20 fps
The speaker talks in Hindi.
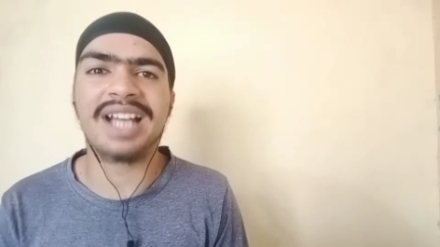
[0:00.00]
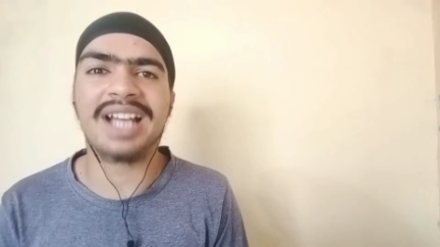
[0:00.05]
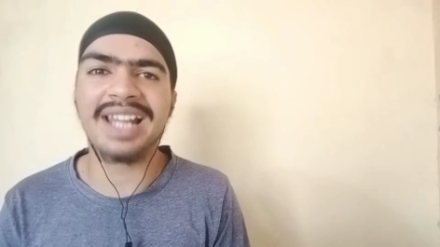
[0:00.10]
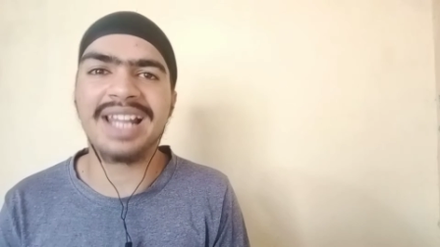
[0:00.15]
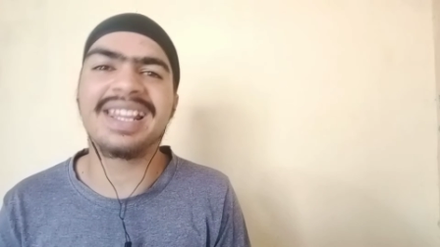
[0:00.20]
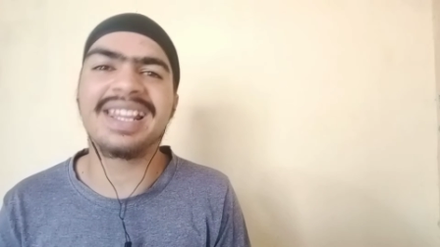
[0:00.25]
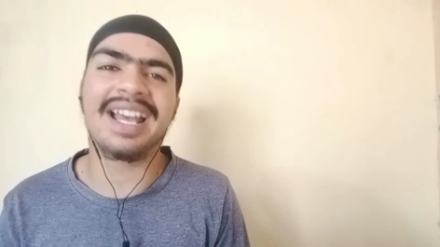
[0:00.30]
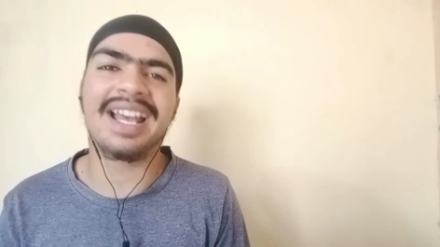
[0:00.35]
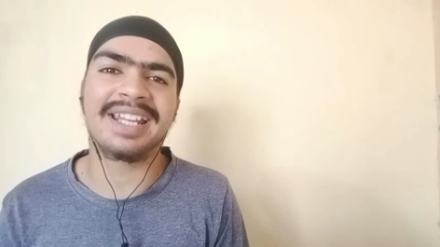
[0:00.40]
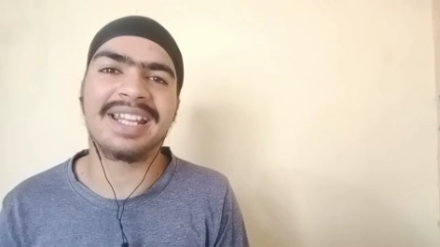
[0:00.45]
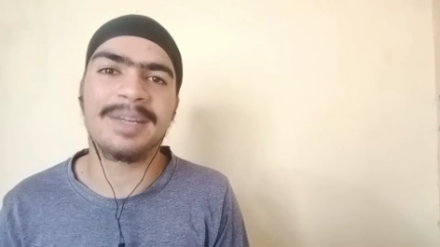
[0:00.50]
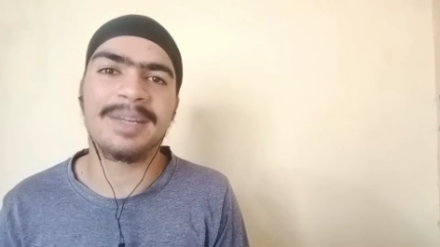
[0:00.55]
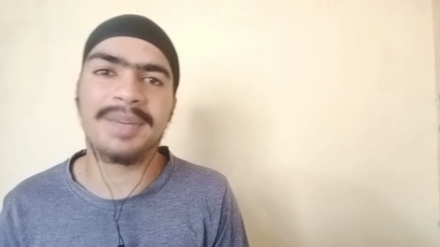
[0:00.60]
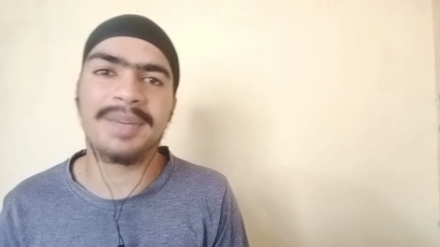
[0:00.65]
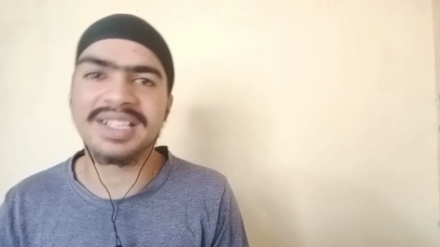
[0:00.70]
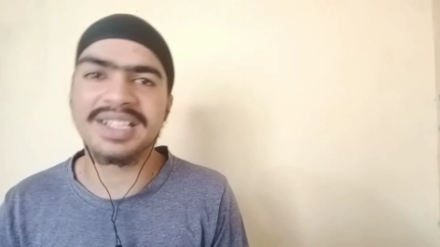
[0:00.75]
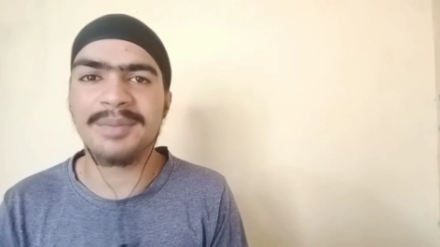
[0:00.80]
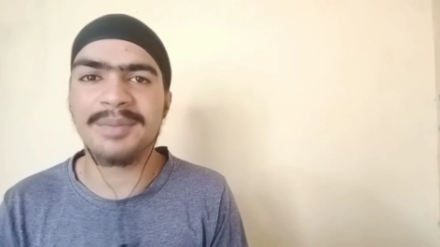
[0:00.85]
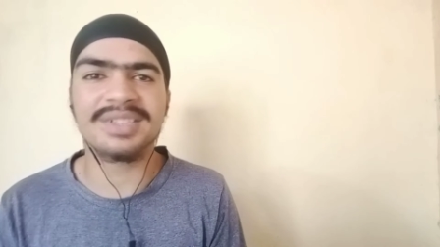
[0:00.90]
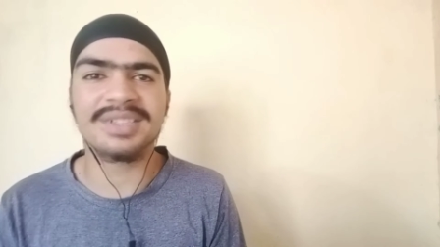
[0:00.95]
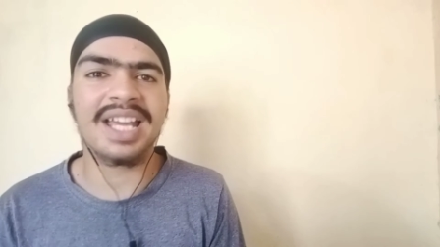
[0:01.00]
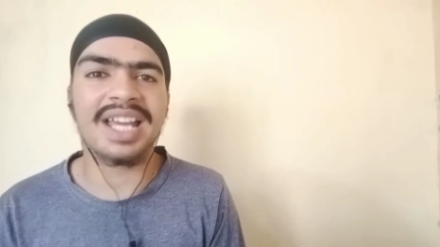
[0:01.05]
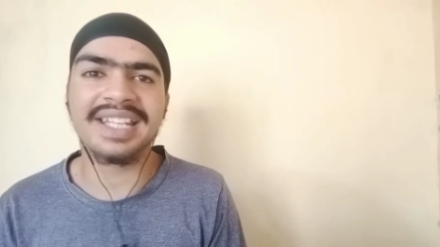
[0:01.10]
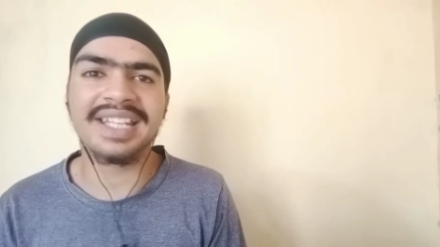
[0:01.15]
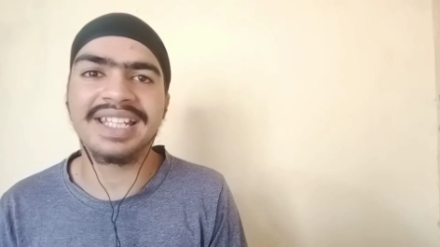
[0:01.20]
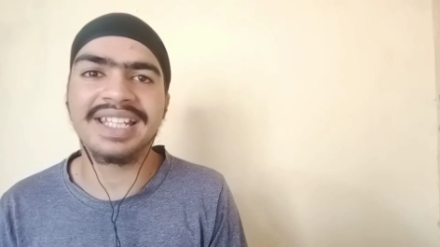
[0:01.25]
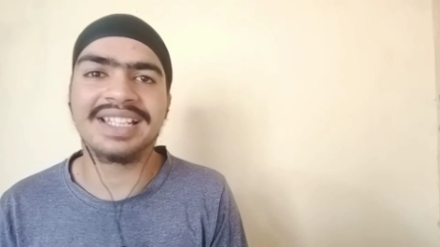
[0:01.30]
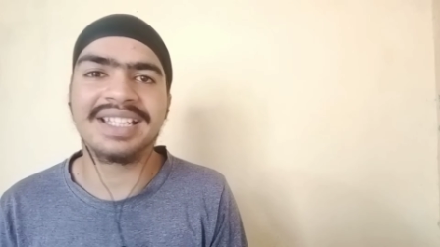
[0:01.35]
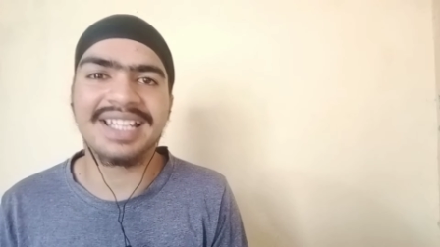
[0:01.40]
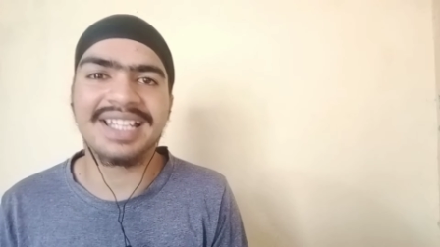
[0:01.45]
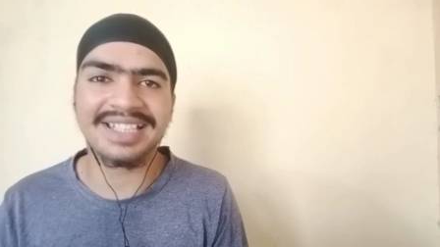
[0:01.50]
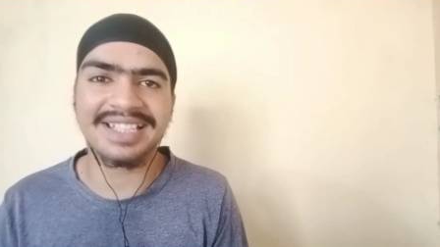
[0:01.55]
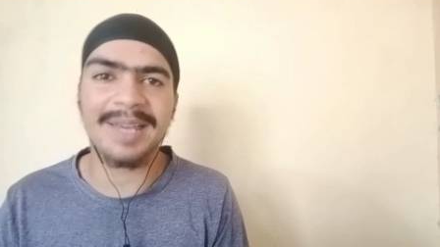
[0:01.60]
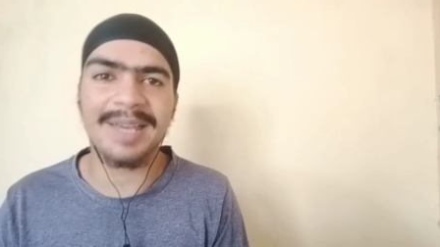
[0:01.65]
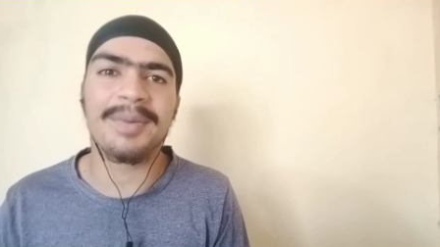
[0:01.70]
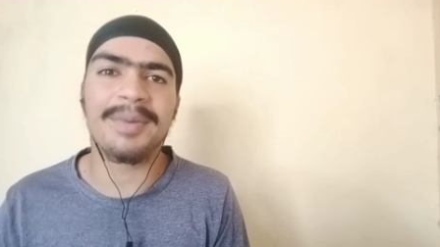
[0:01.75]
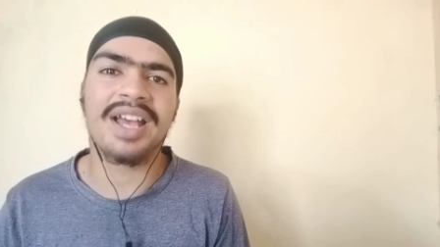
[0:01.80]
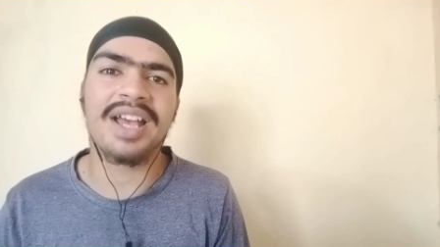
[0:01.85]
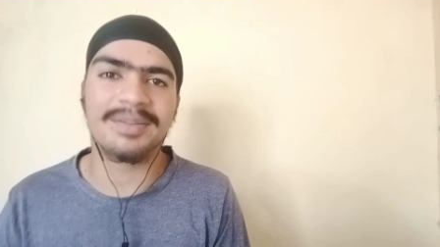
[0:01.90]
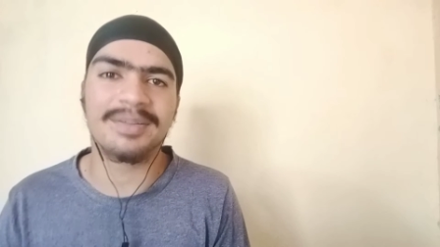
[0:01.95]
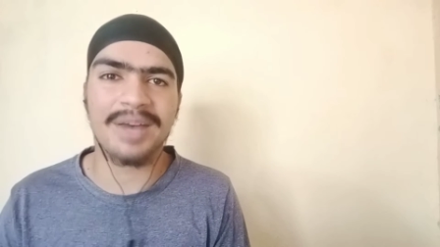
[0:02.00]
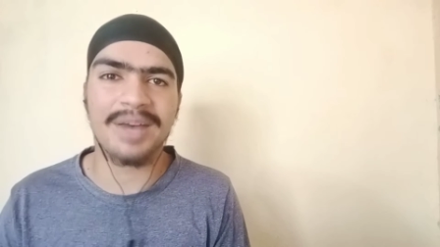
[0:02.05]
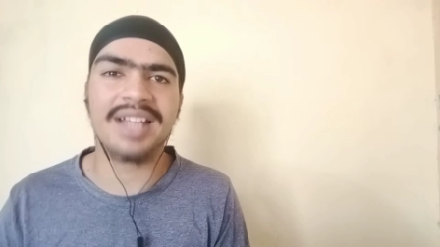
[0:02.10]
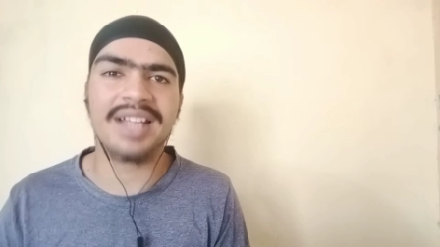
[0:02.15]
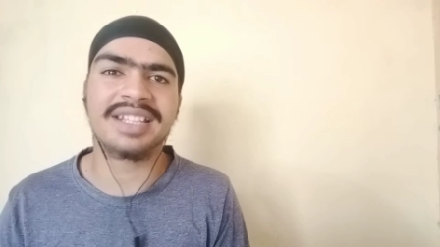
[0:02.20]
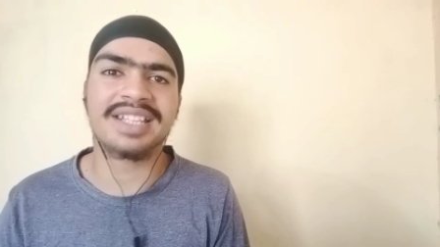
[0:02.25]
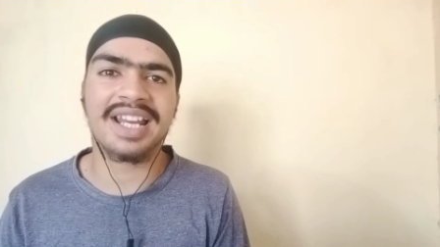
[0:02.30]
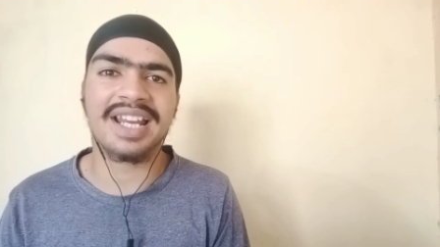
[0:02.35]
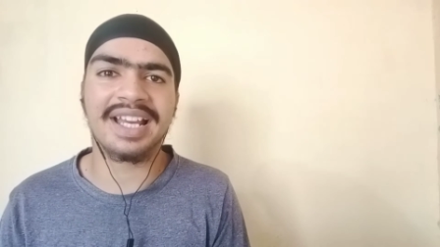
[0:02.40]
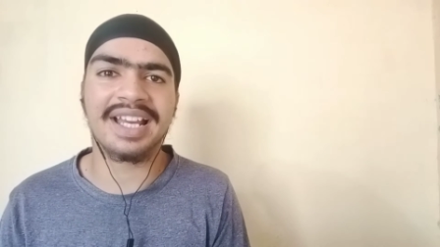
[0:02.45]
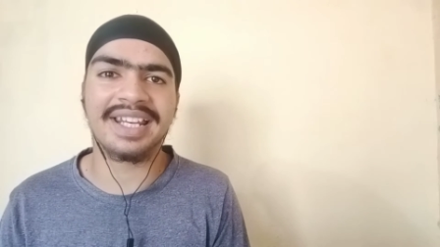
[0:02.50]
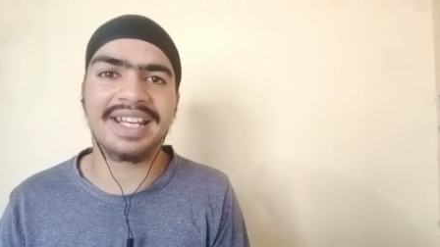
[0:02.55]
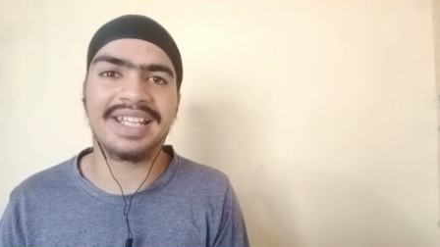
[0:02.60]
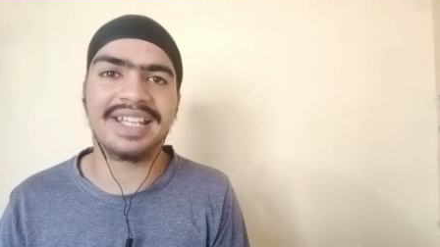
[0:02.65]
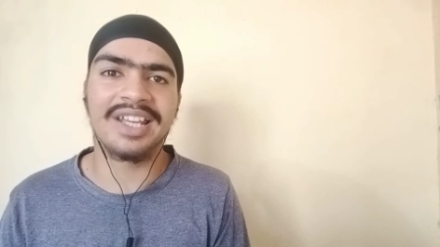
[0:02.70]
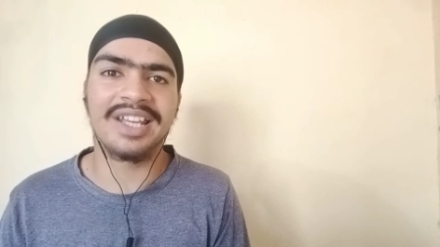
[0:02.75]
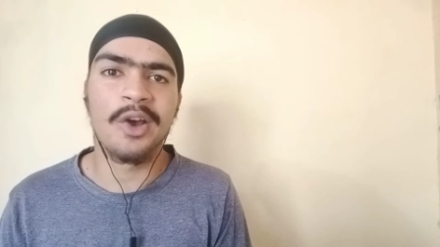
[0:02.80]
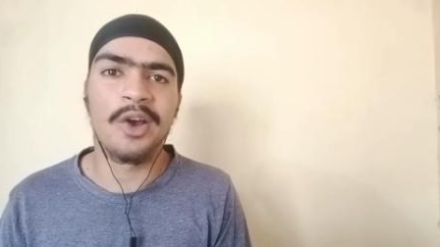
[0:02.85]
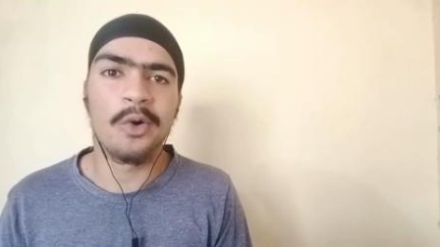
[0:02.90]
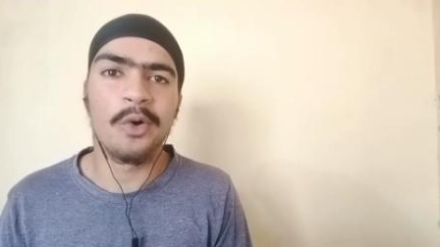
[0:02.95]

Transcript: गल ना करी मैं समझा नहीं किसके पास बात ना करी